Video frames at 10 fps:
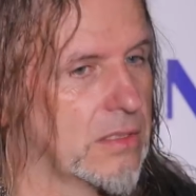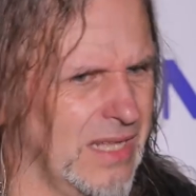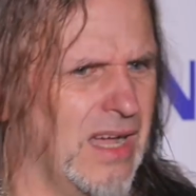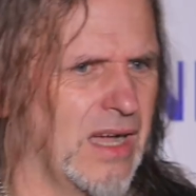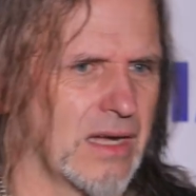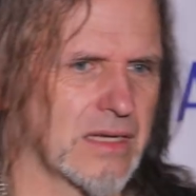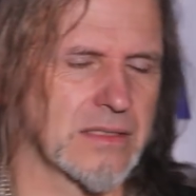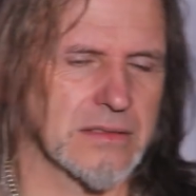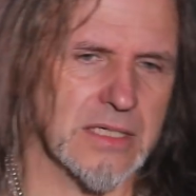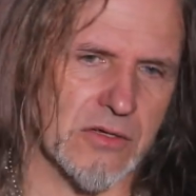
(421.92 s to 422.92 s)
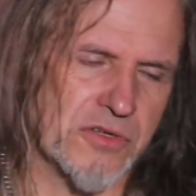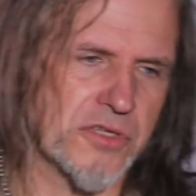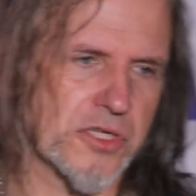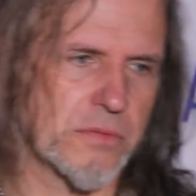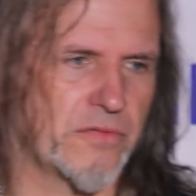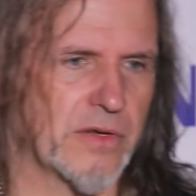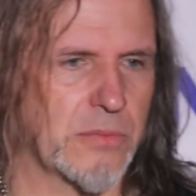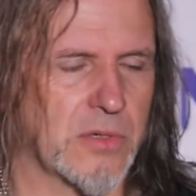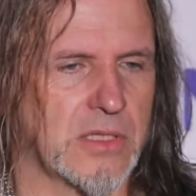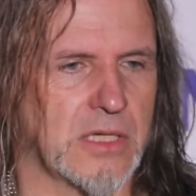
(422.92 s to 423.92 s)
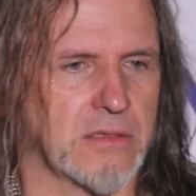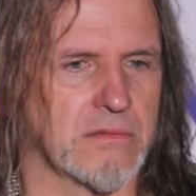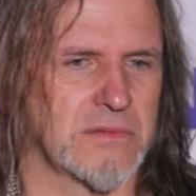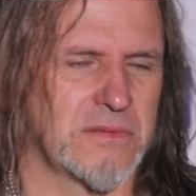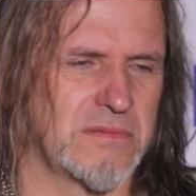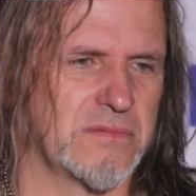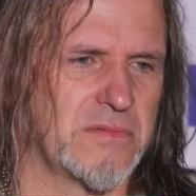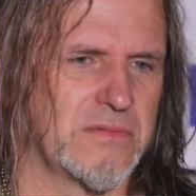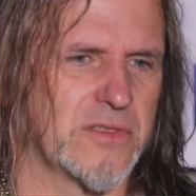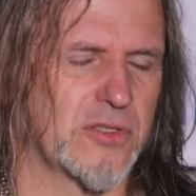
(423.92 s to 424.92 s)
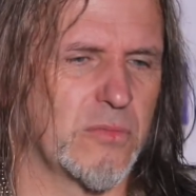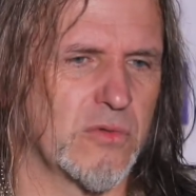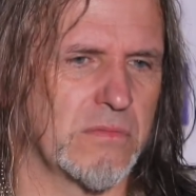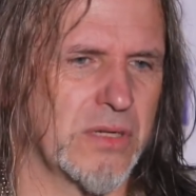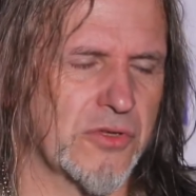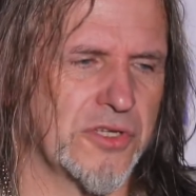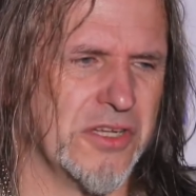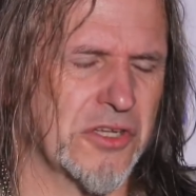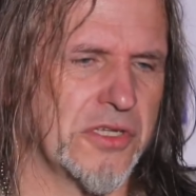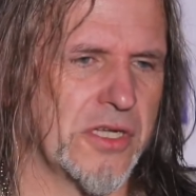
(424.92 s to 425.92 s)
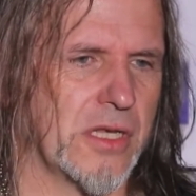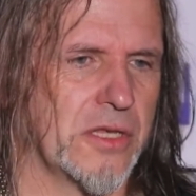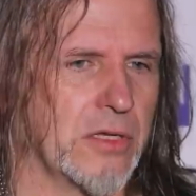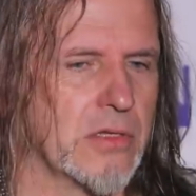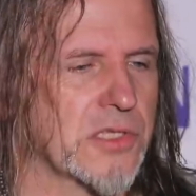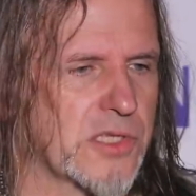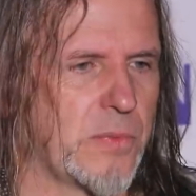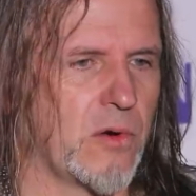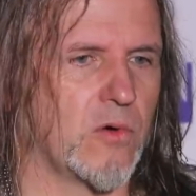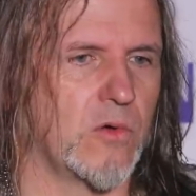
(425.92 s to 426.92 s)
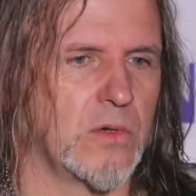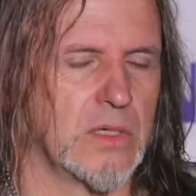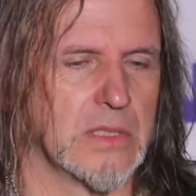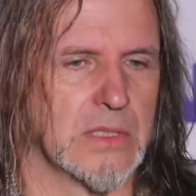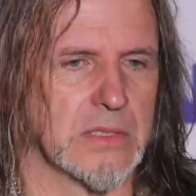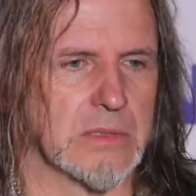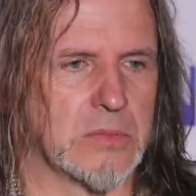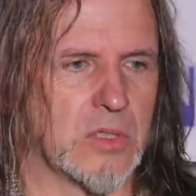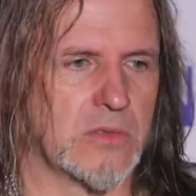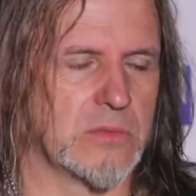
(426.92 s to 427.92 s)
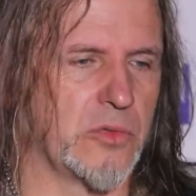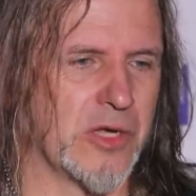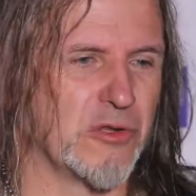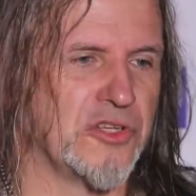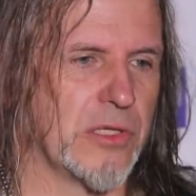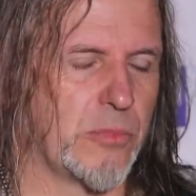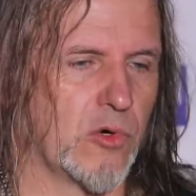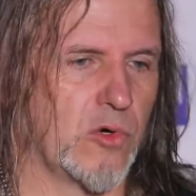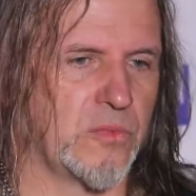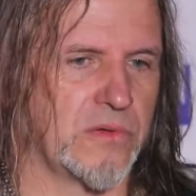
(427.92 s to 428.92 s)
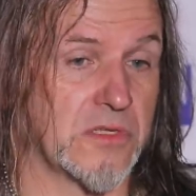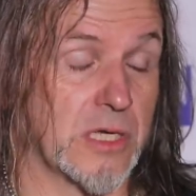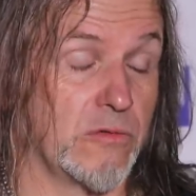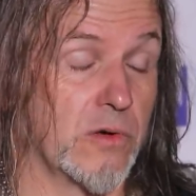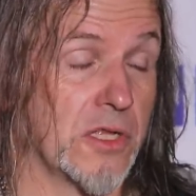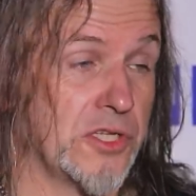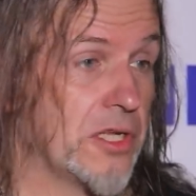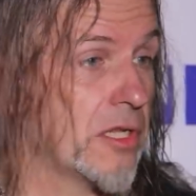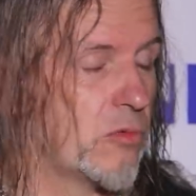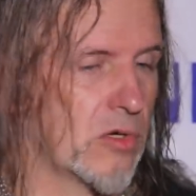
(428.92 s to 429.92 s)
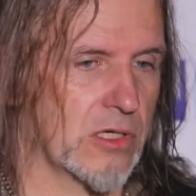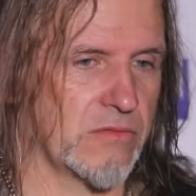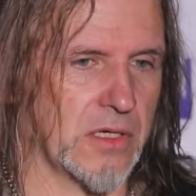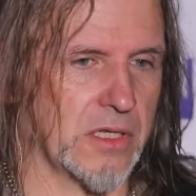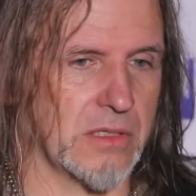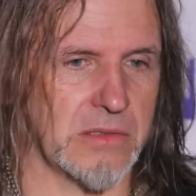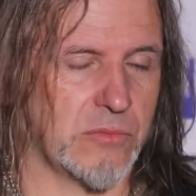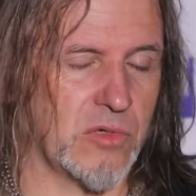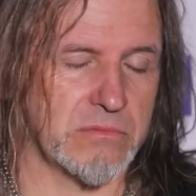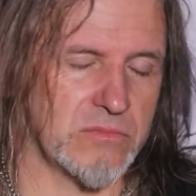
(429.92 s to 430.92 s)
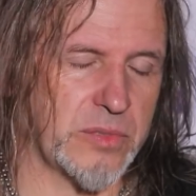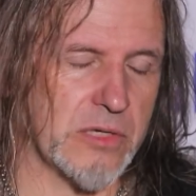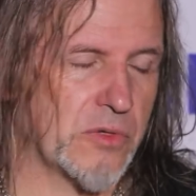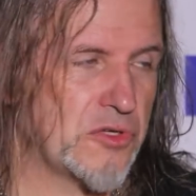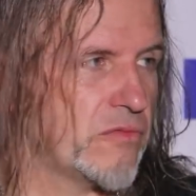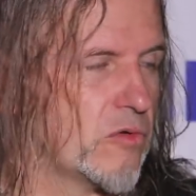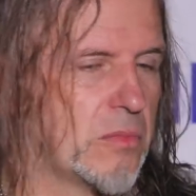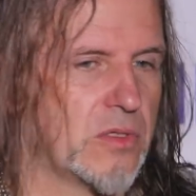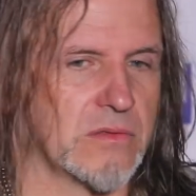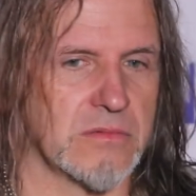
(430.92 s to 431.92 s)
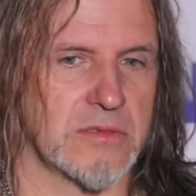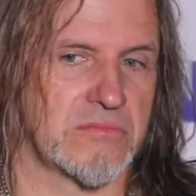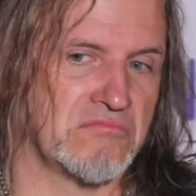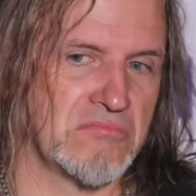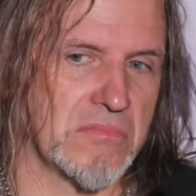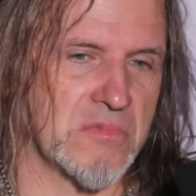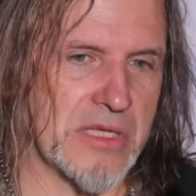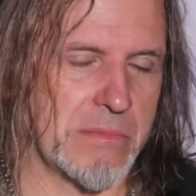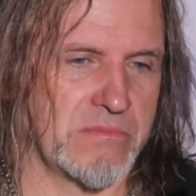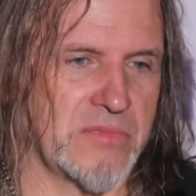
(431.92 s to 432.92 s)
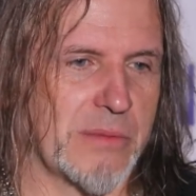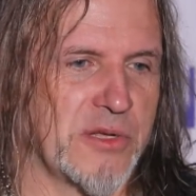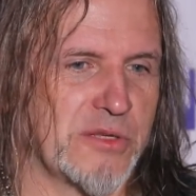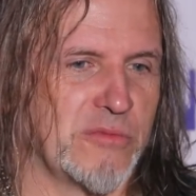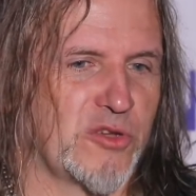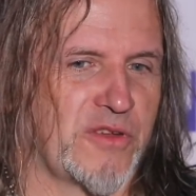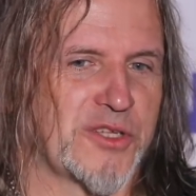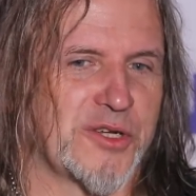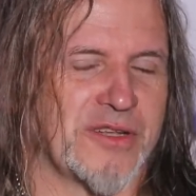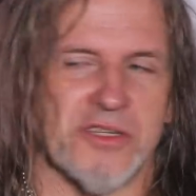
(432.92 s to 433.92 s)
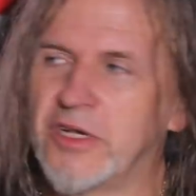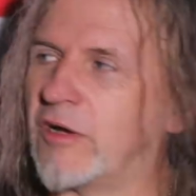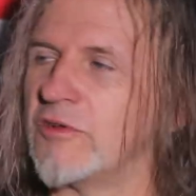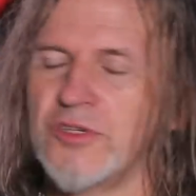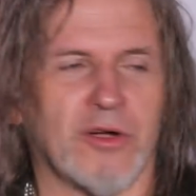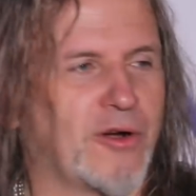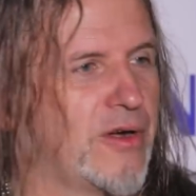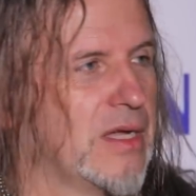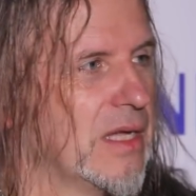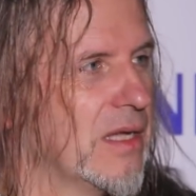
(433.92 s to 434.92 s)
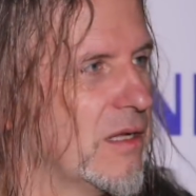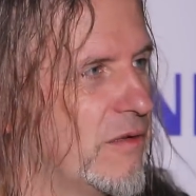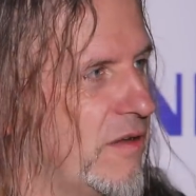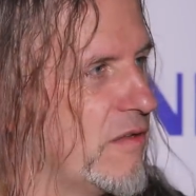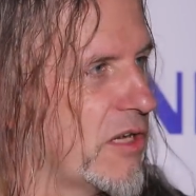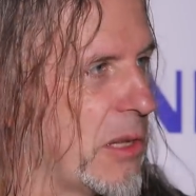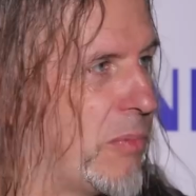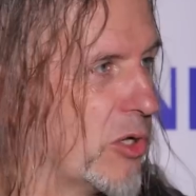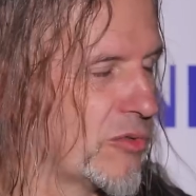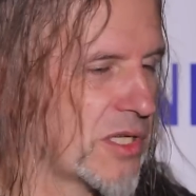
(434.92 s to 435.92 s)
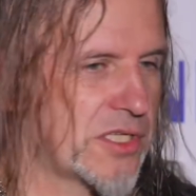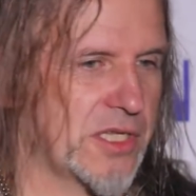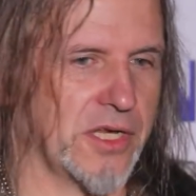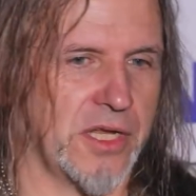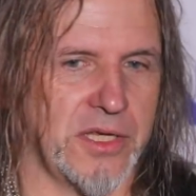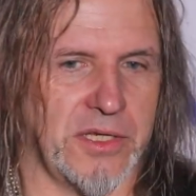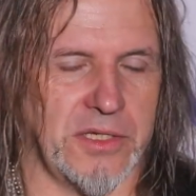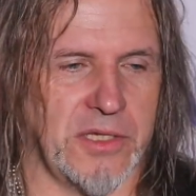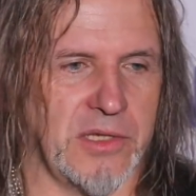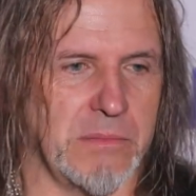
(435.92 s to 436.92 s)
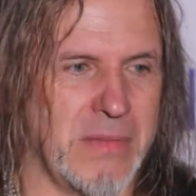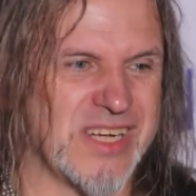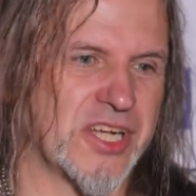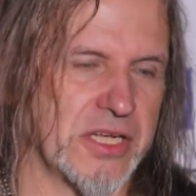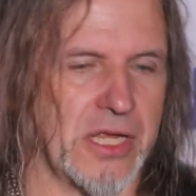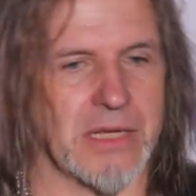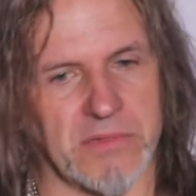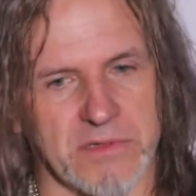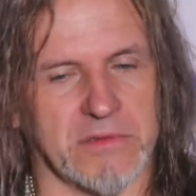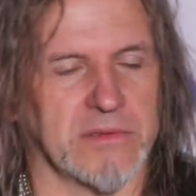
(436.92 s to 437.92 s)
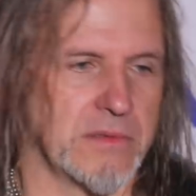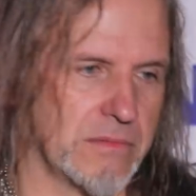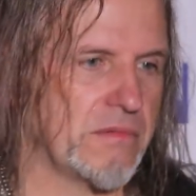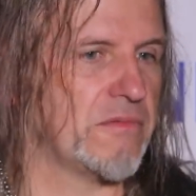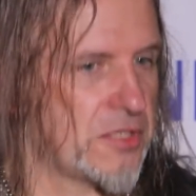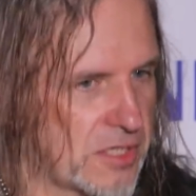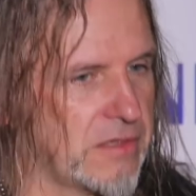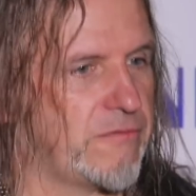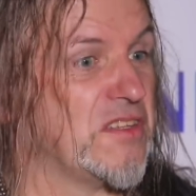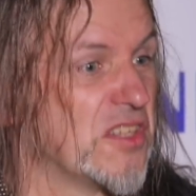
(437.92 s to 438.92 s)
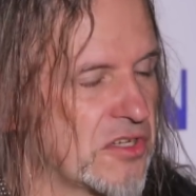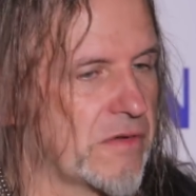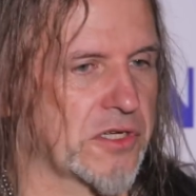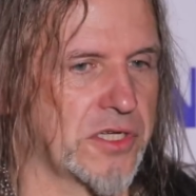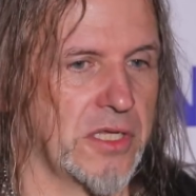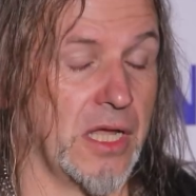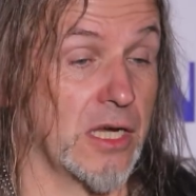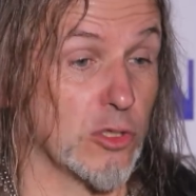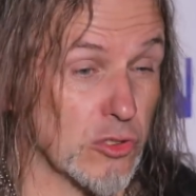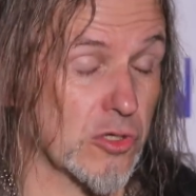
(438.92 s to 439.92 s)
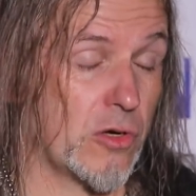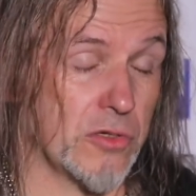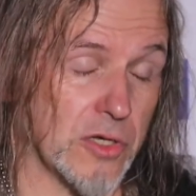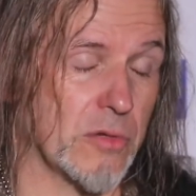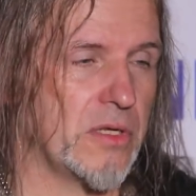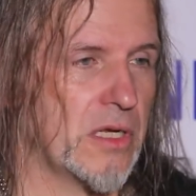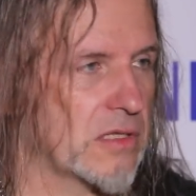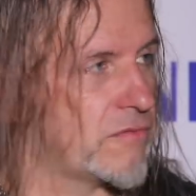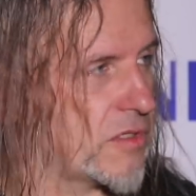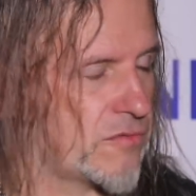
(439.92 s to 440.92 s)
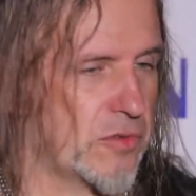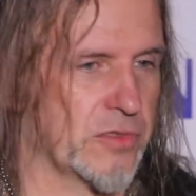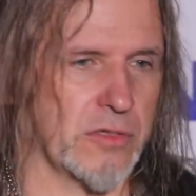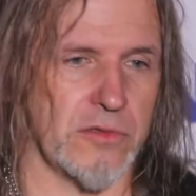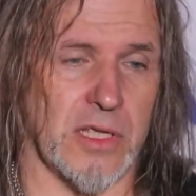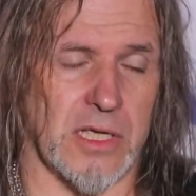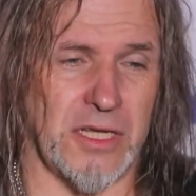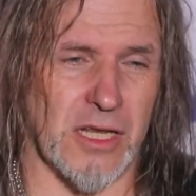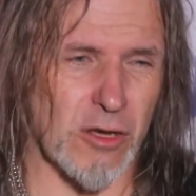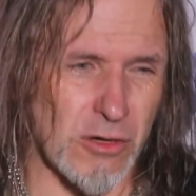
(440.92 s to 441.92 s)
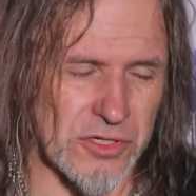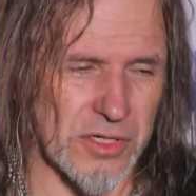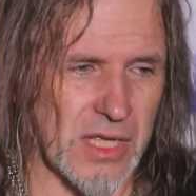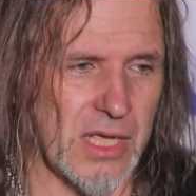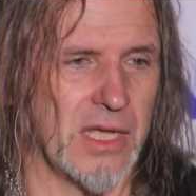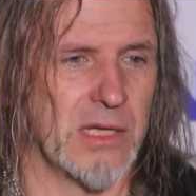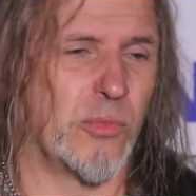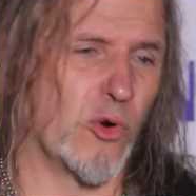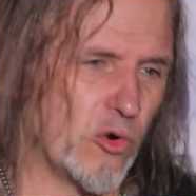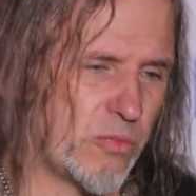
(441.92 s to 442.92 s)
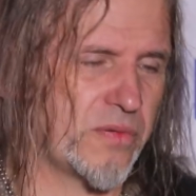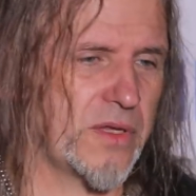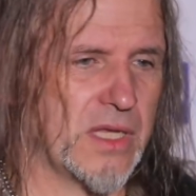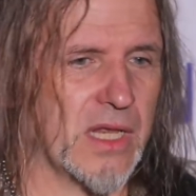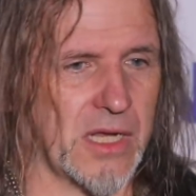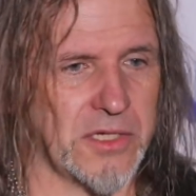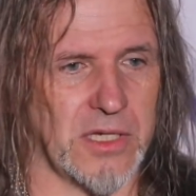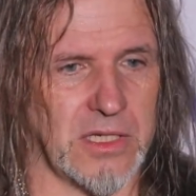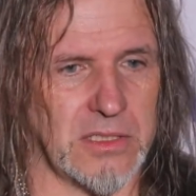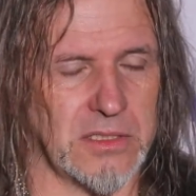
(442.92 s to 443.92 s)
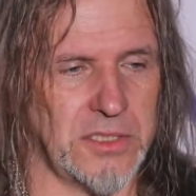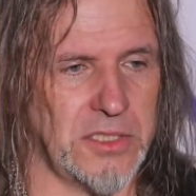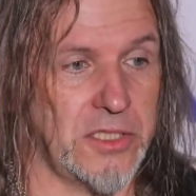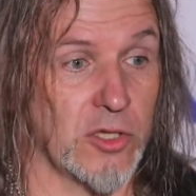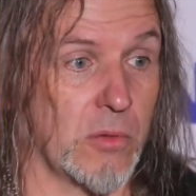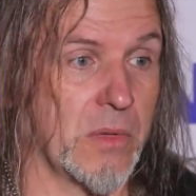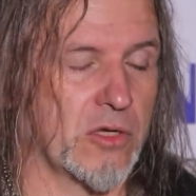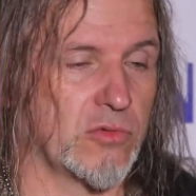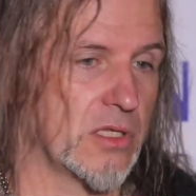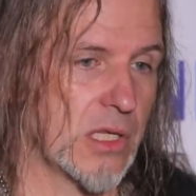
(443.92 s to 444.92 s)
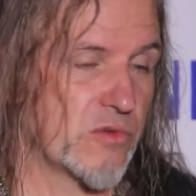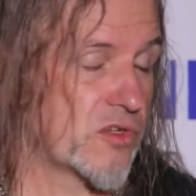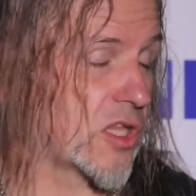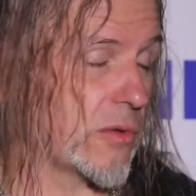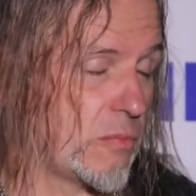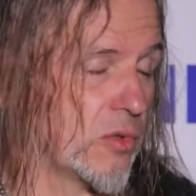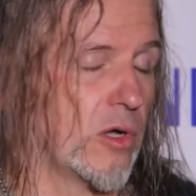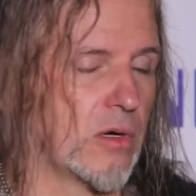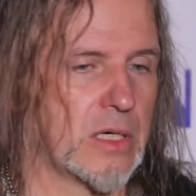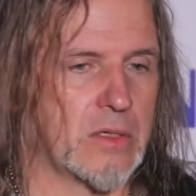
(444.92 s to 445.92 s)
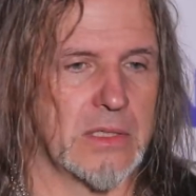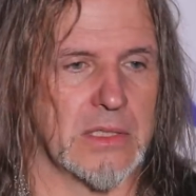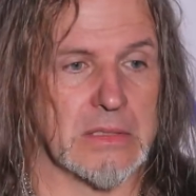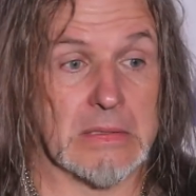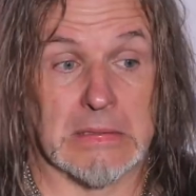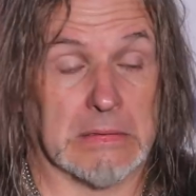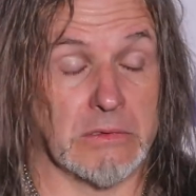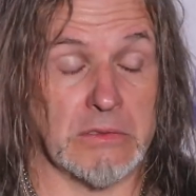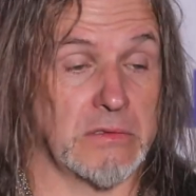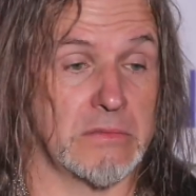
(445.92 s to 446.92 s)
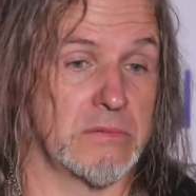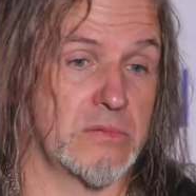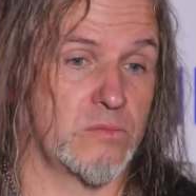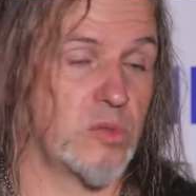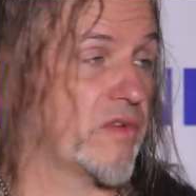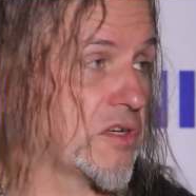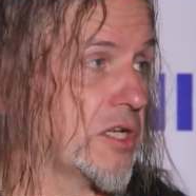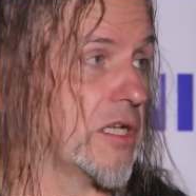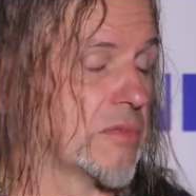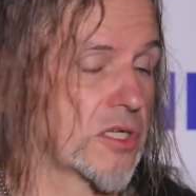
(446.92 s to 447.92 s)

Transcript: Tak. No jak oczywiście, żeśmy chwilkę pogadali, to, to był bardzo ciężki dzień dla niego, dla zespołu, bo były godziny prób, cały w ogóle dzień, kiedy było nagrywane, ja byłem pełen podziwu, bo no, sam jakby jestem doświadczony, jeżeli chodzi o wylewanie potu na scenie i, i męczenie jakby się fizycznie w czasie dnia, ale to, co oni robili w ciągu tego dnia, ile godzin prób i grania i, i Romek, który temu wszystkiemu podołał no to pod wrażeniem.